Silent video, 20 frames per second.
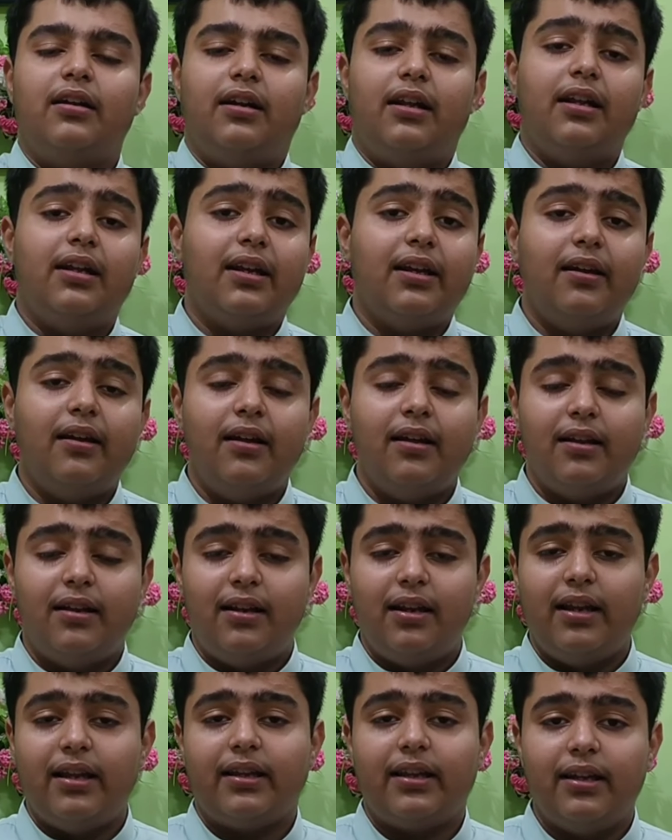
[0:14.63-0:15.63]
ठीक है
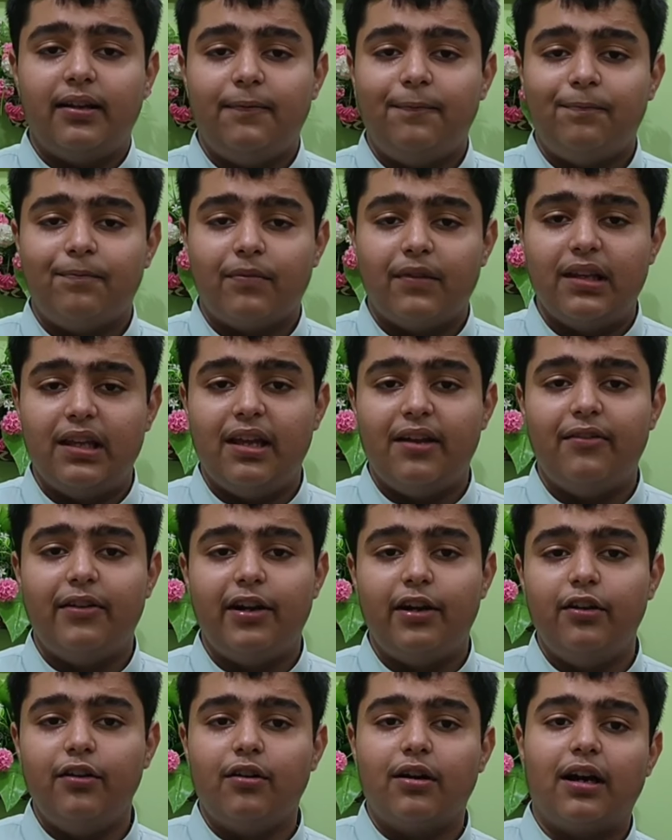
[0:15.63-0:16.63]
लेकिन ये
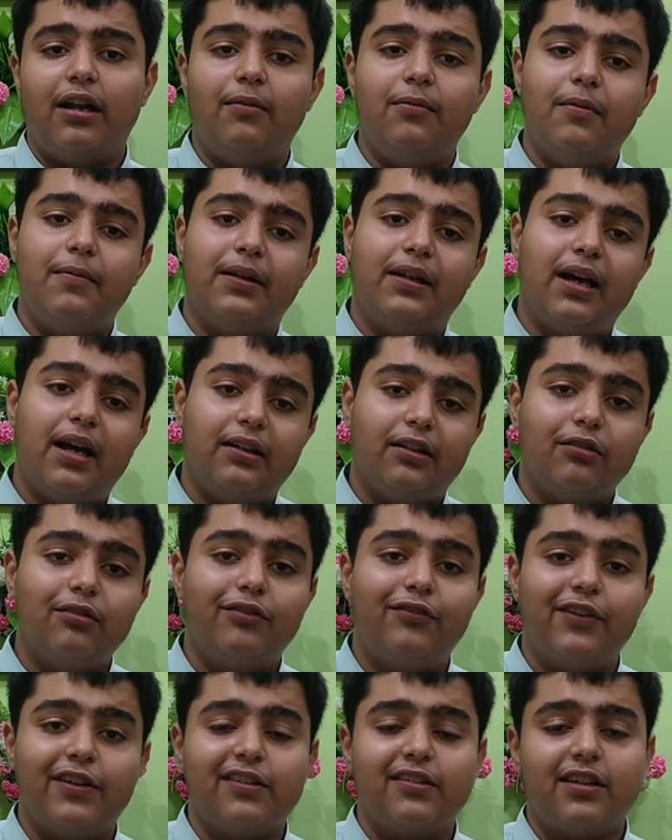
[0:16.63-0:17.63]
वीडियो कल मैं बना रहा तो
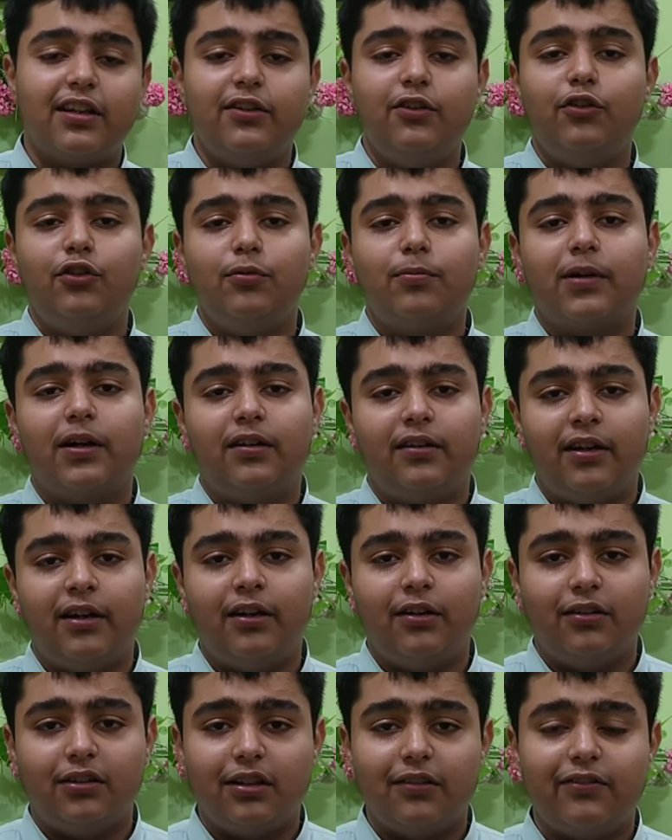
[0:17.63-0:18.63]
फर्स्ट यूट्यूब
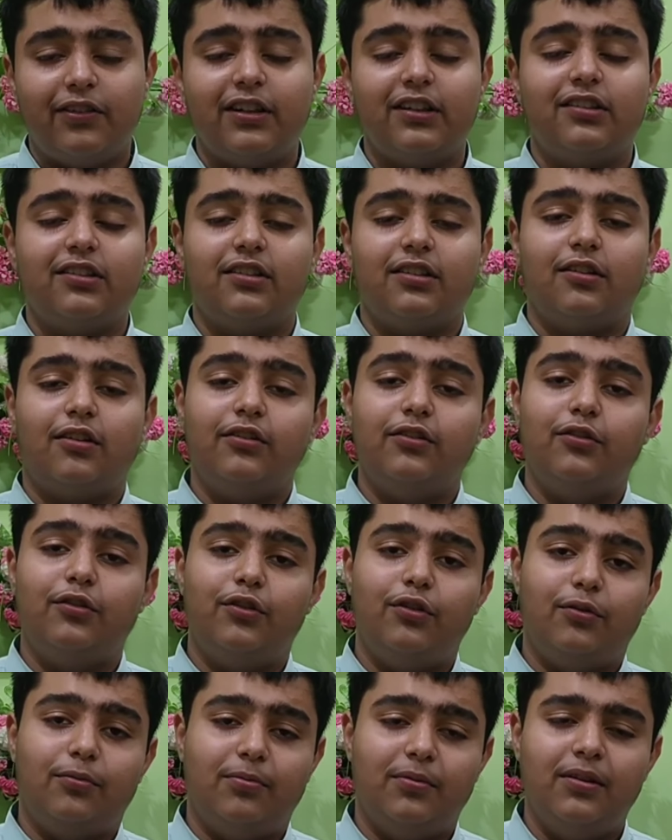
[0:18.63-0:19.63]
कंटेंट होता है फर्स्ट ऑन
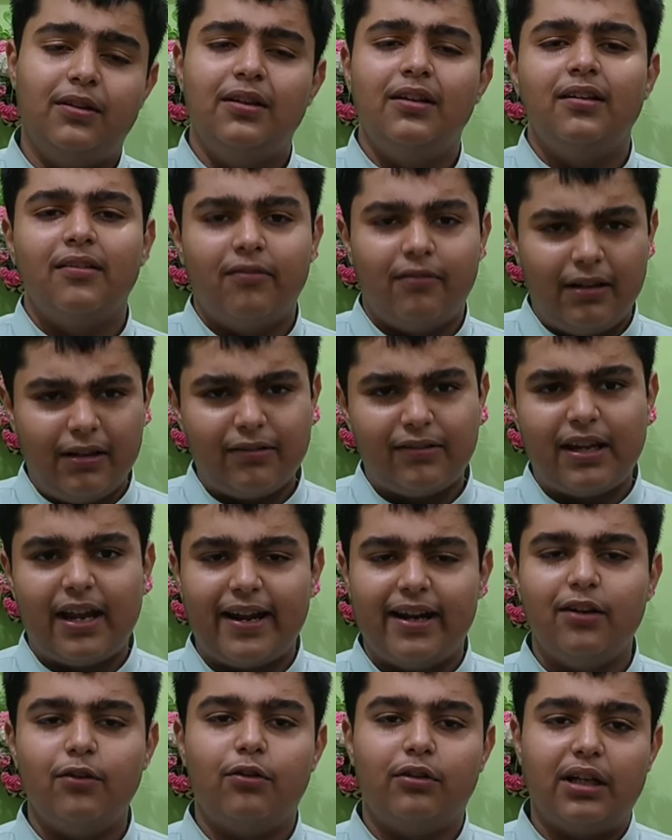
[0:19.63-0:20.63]
यूट्यूब हमारा
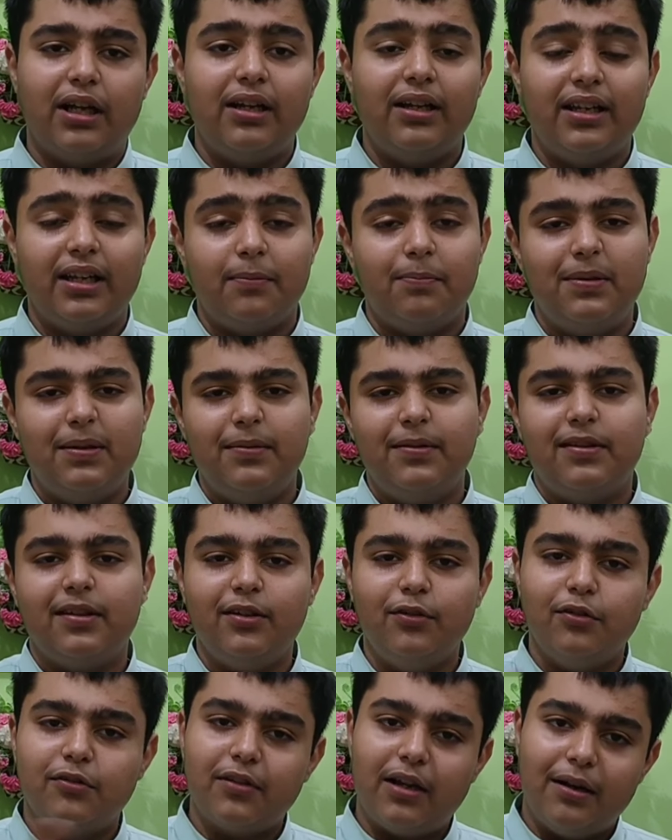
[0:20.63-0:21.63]
सेकंड होता एक बीबीसी
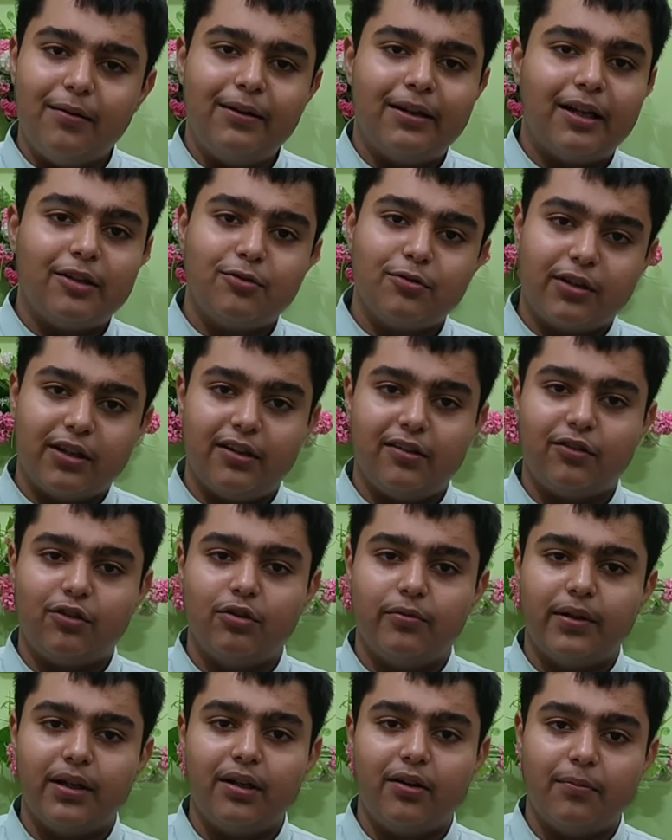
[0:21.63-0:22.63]
न्यूज़ वाले बना चुके हैं
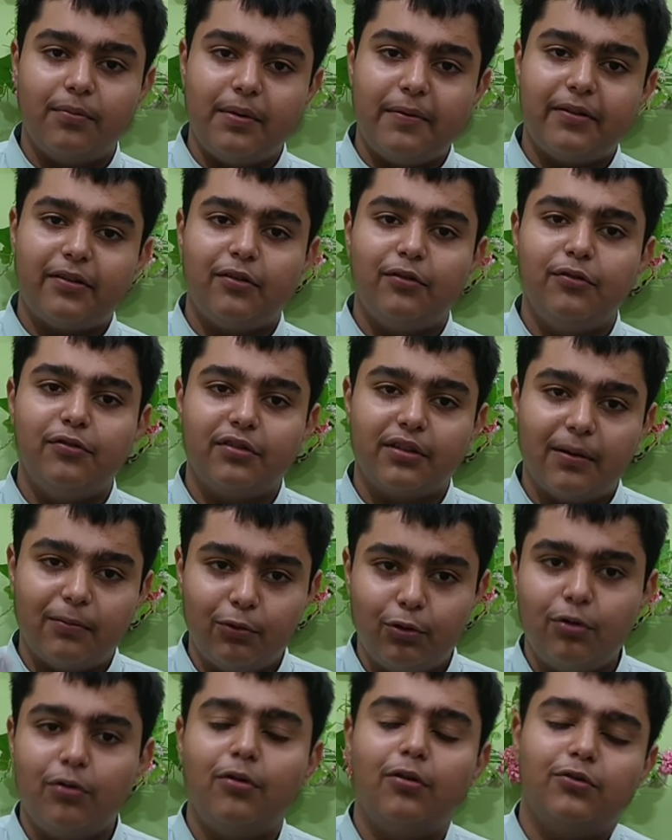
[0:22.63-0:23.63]
इसके ऊपर अब बीबीसी न्यूज़ के अब
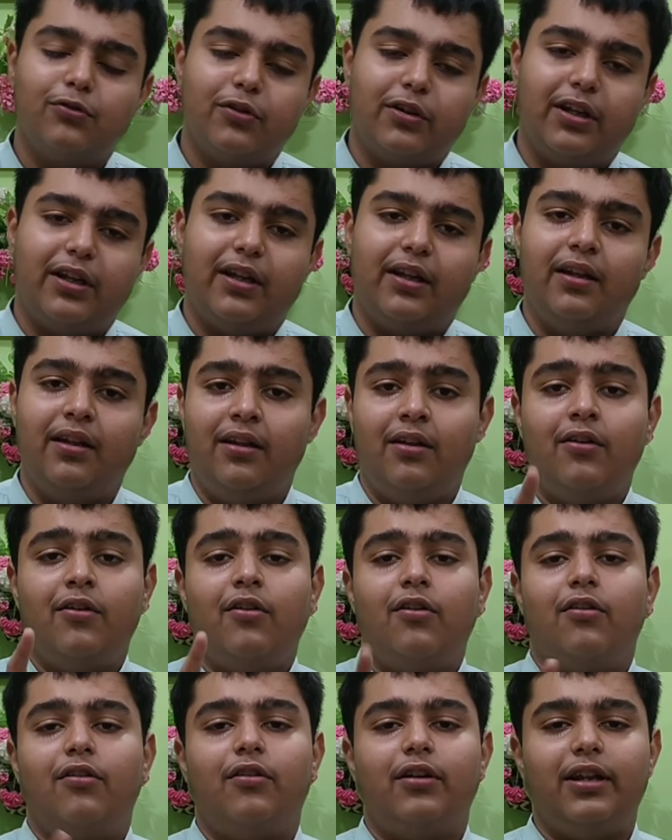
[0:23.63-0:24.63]
दो हो चुके हैं
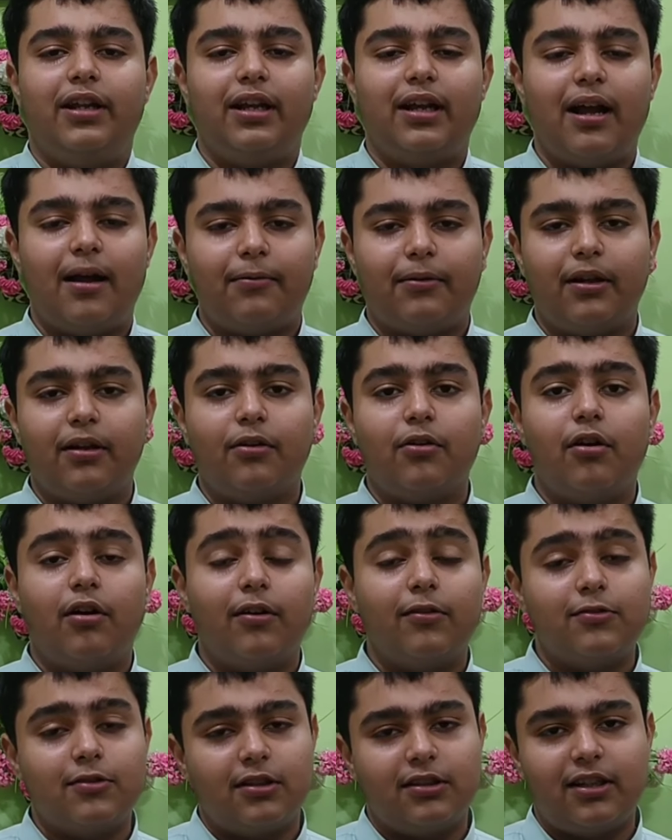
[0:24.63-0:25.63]
और एक आपके
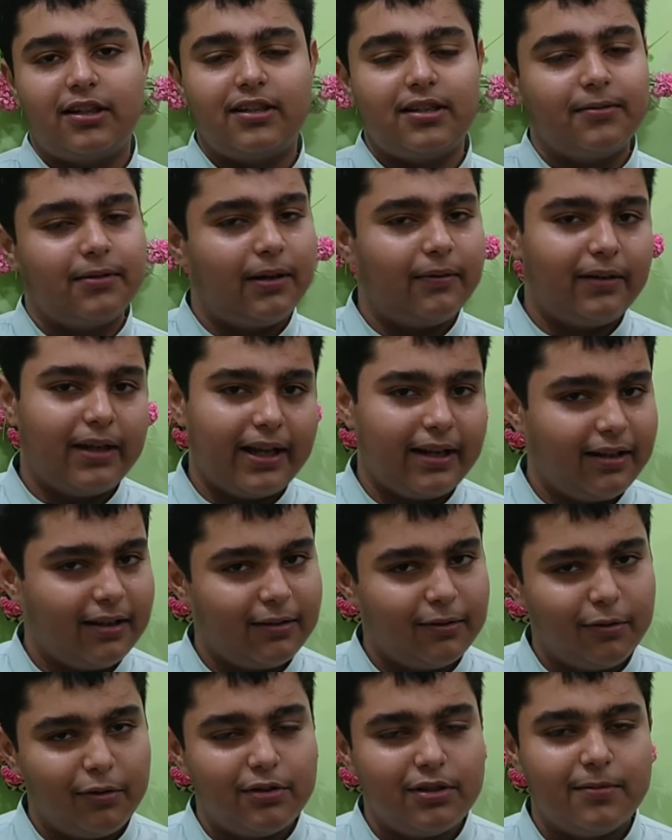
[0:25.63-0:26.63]
गौरव चौधरी जी मतलब
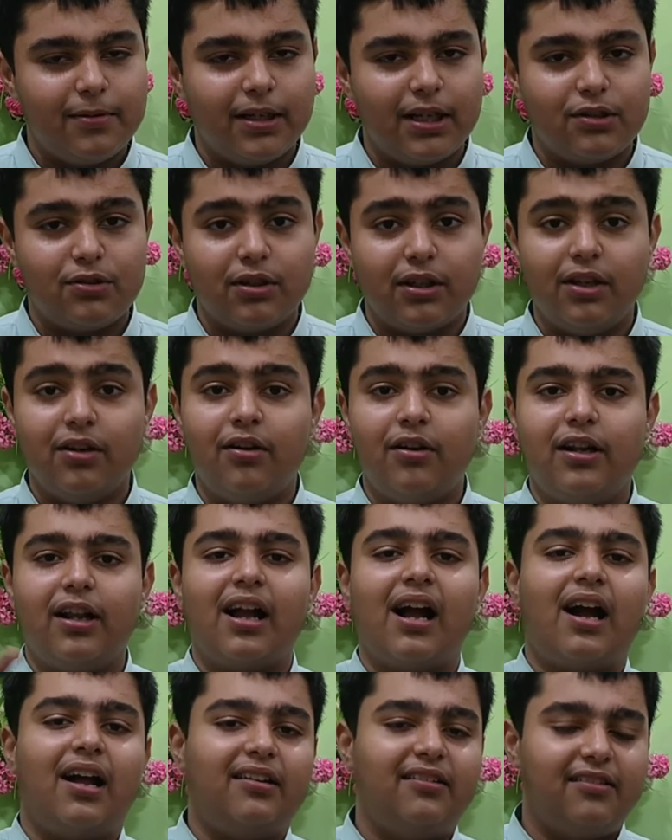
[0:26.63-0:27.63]
टेक्निकल गुरु जी बना चुके हैं और
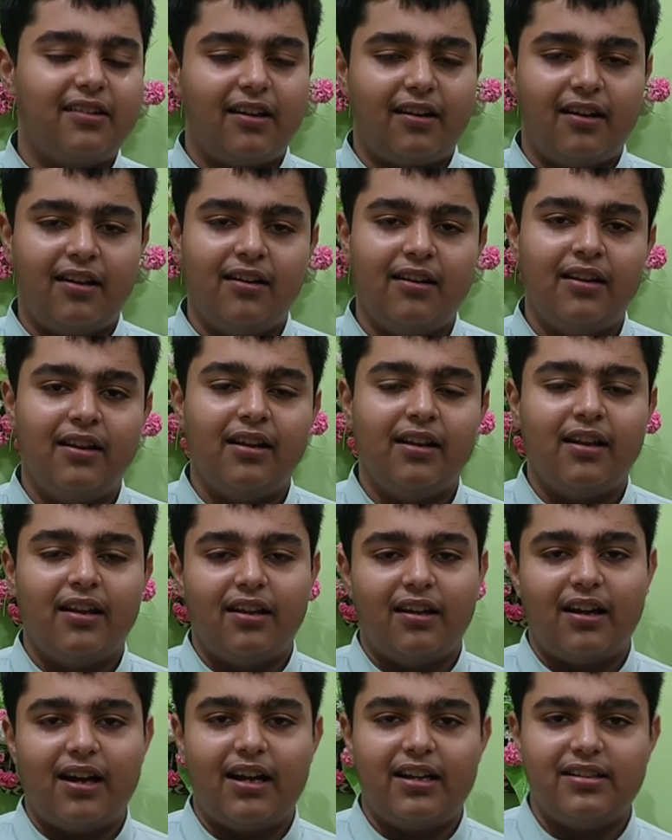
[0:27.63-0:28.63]
एक खान सर
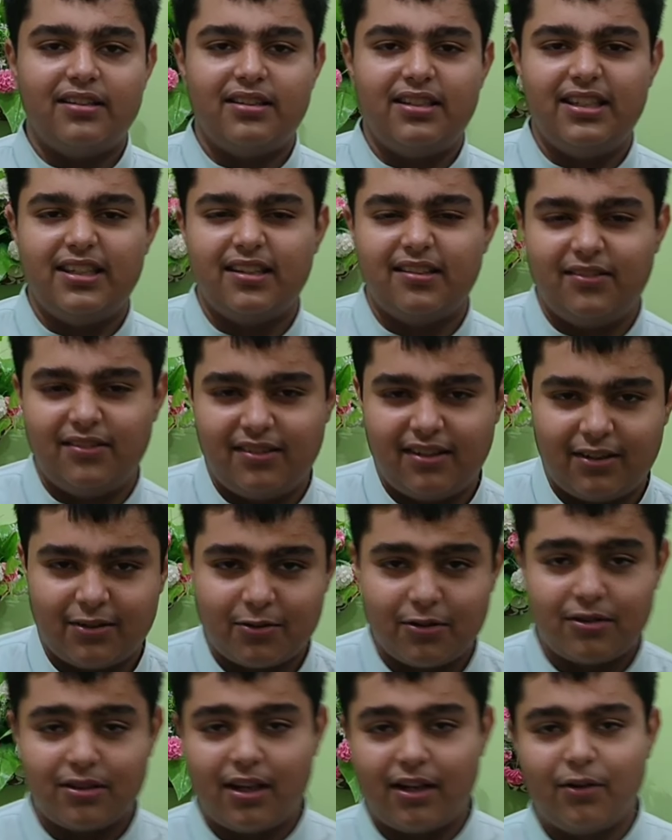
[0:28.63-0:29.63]
खान जी ऐसे सर्च
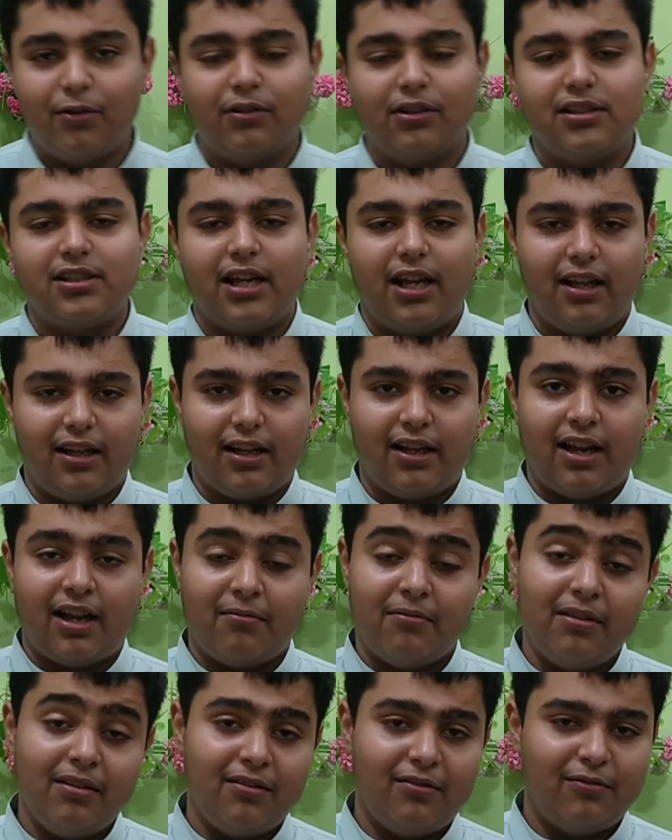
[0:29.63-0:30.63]
कुछ करके उनके चैनल का
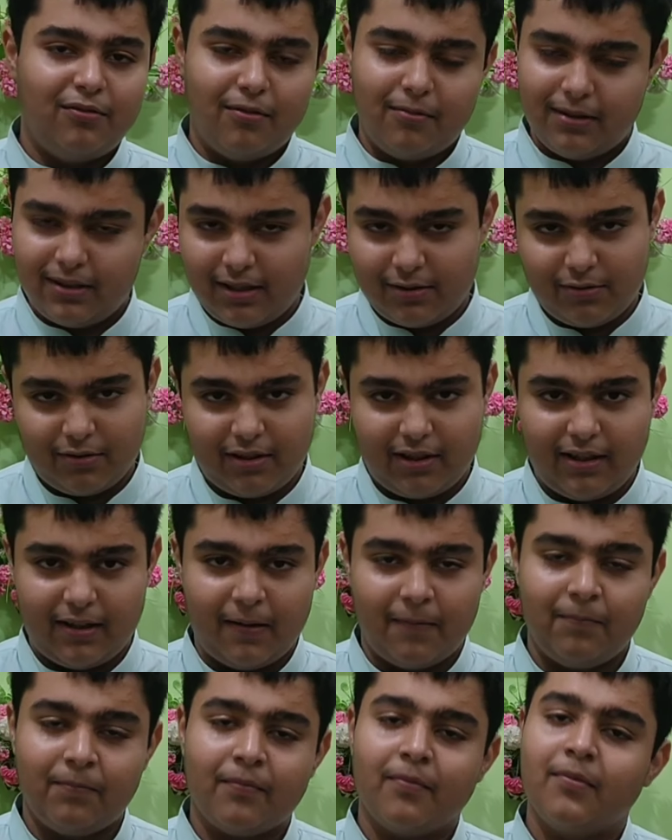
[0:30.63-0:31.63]
नाम है वो बना चुके हैं